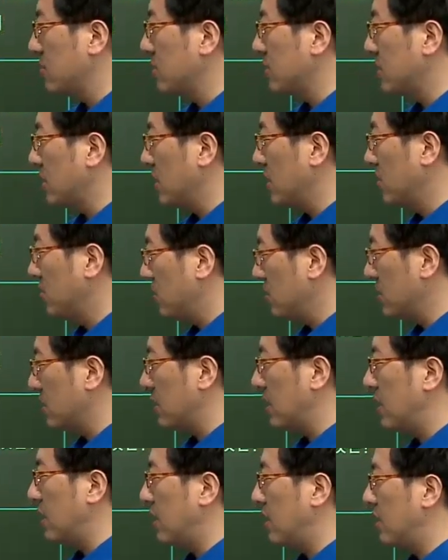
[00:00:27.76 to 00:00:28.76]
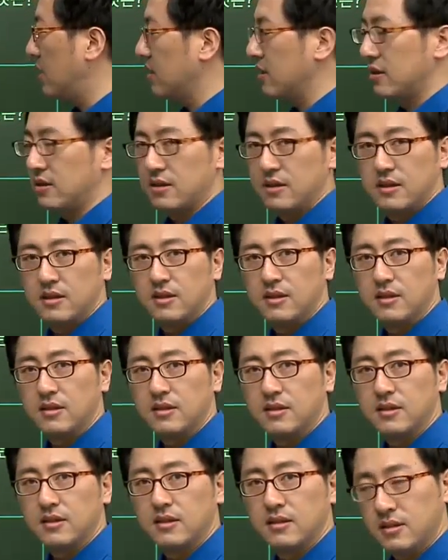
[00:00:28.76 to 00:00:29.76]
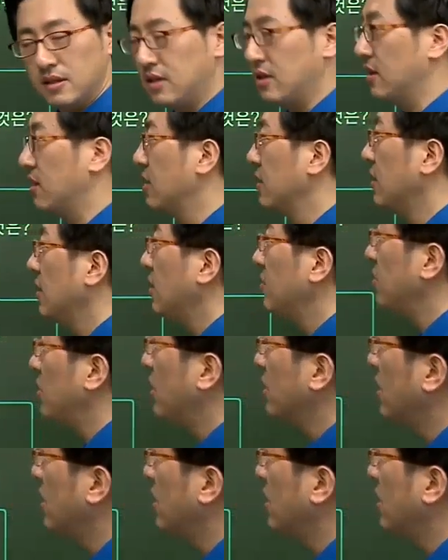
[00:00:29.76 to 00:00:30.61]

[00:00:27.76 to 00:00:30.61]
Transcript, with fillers: 거니까 이건가 예, 한번